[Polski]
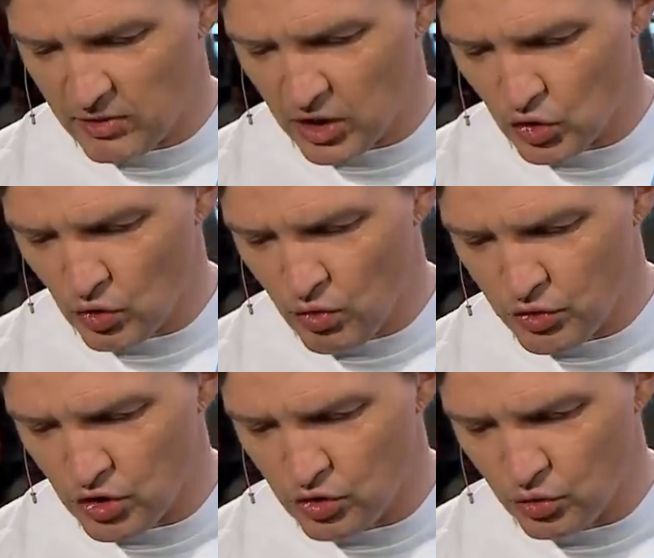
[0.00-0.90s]
takim razie
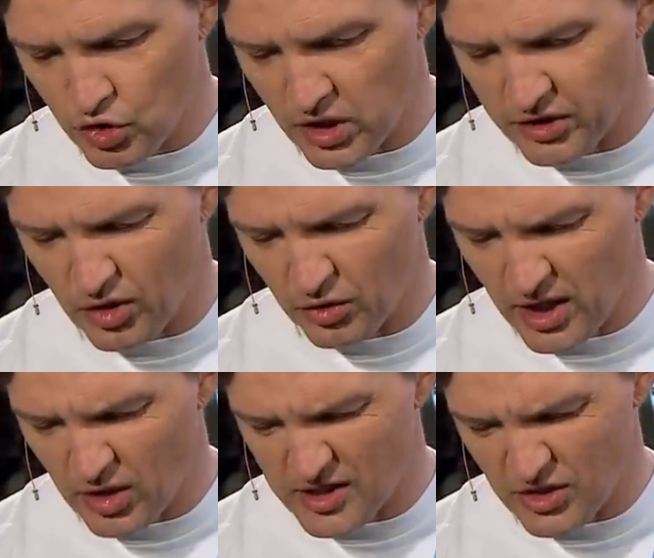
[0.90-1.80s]
ogłosić drużynę
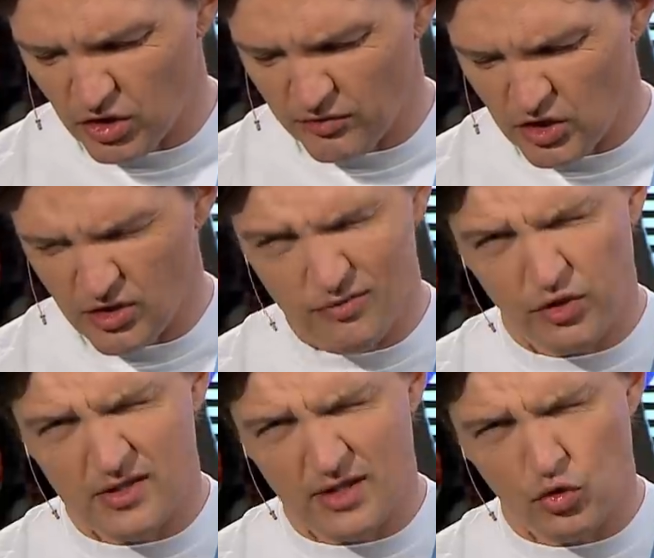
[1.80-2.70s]
tygodnia. Koza, czy ty wiesz, to
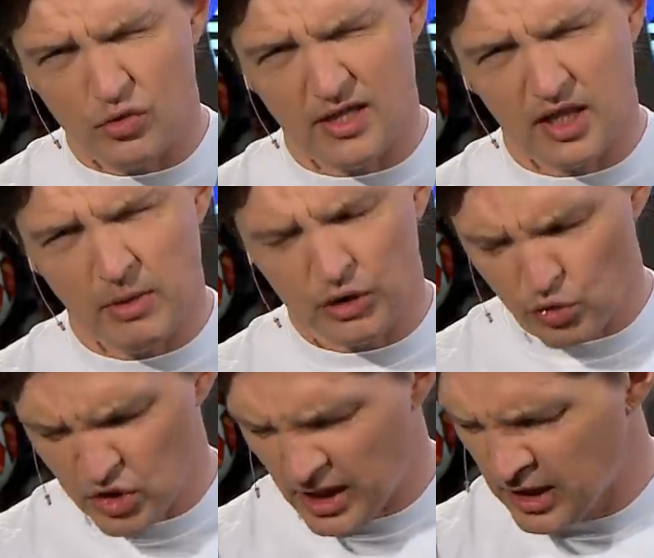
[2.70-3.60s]
jest 26 chyba
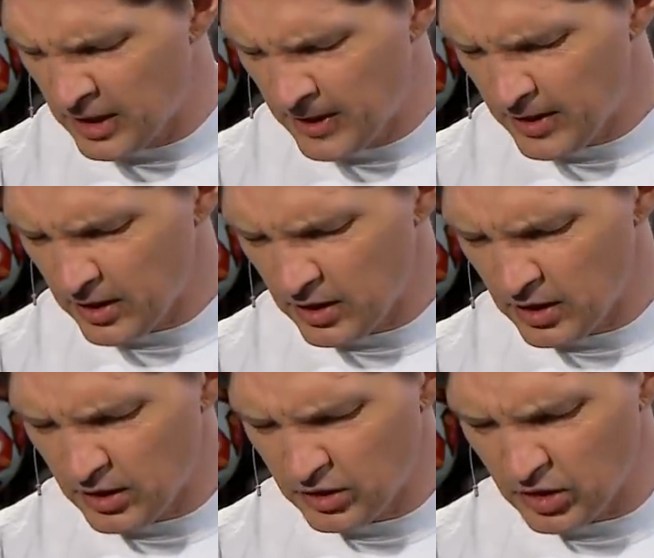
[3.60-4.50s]
drużyna
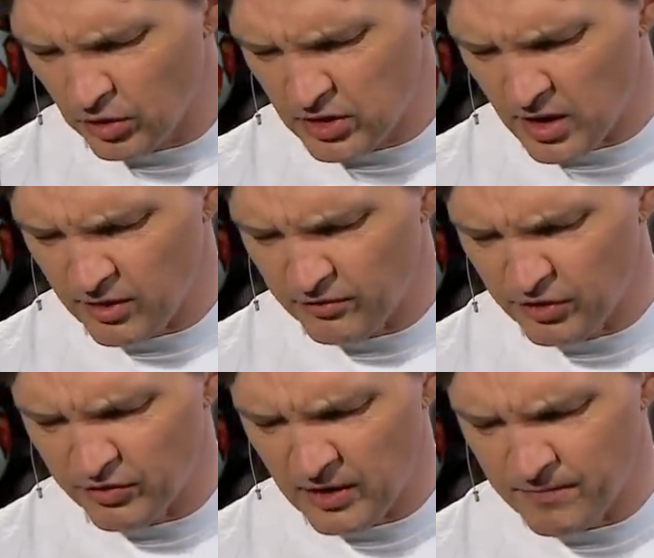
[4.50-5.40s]
e, tygodnia
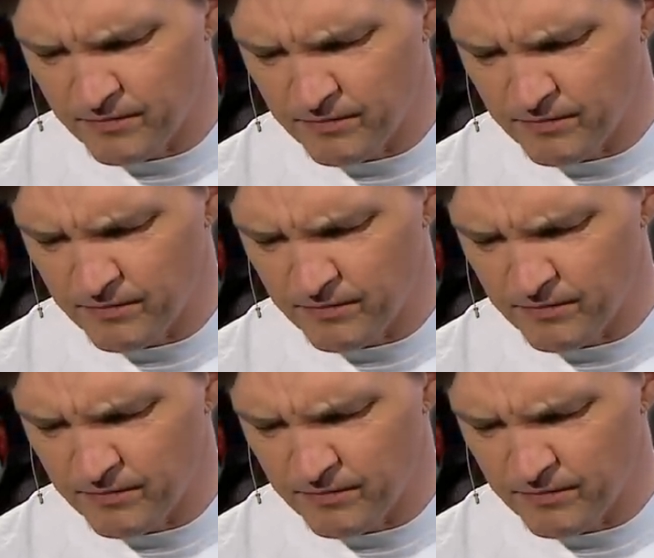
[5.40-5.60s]
FIFA? Tak